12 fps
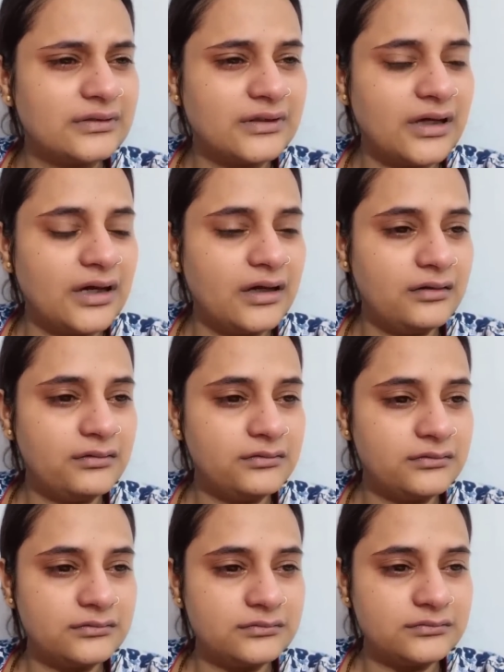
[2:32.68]
यहाँ
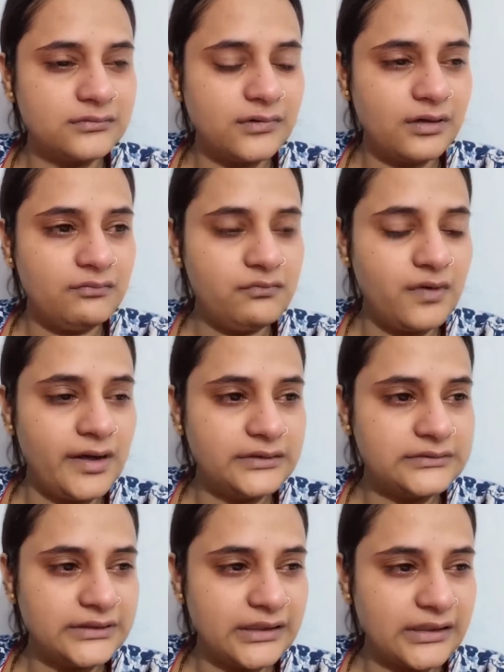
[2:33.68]
हम वहाँ
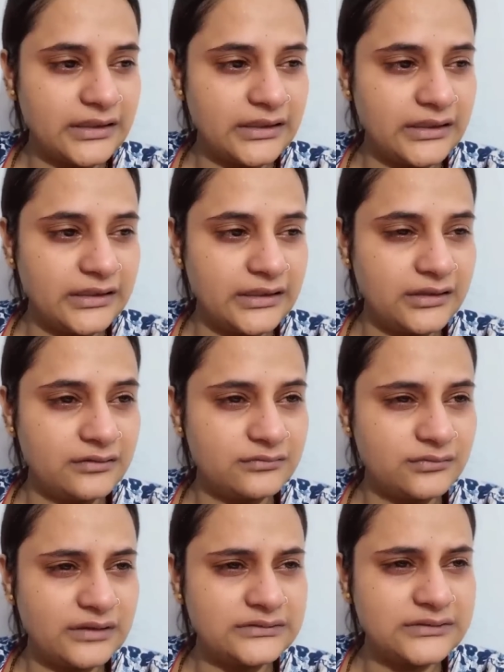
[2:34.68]
से निकले हैं
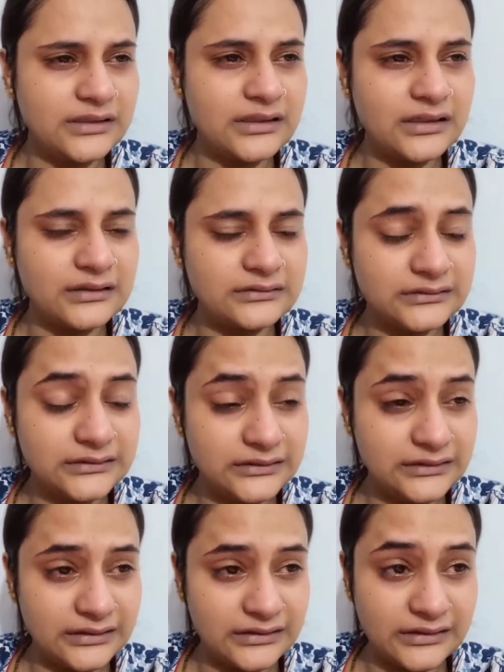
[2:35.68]
तो ऐसा लगा
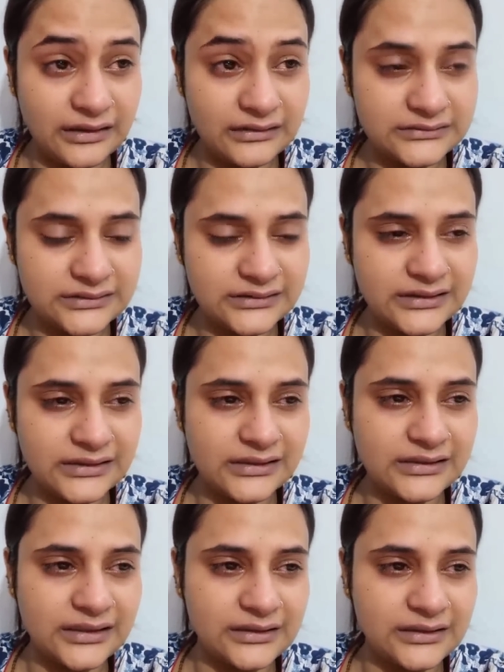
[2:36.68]
ठीक है यहाँ से
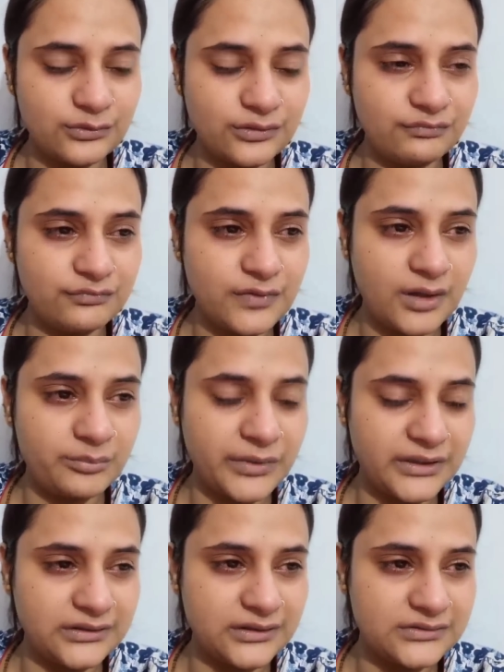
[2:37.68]
निकल गए क्योंकि वहाँ
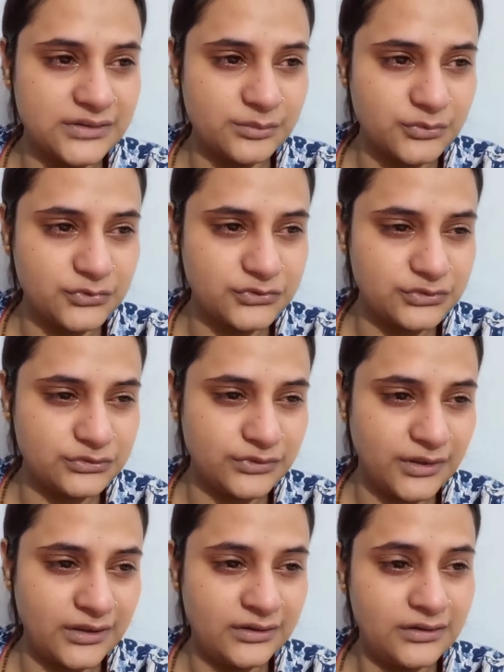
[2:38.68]
पे इतना सब कुछ
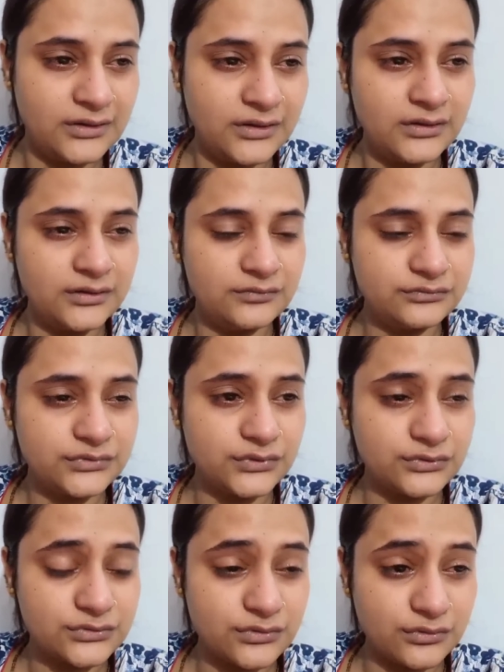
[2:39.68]
हुआ
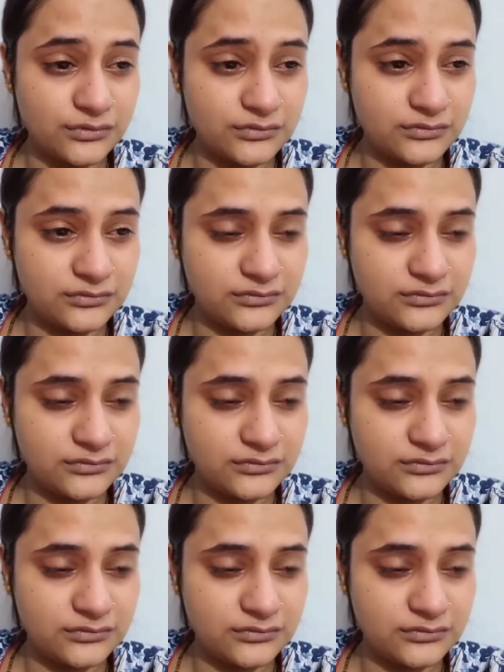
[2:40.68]
फिर उसको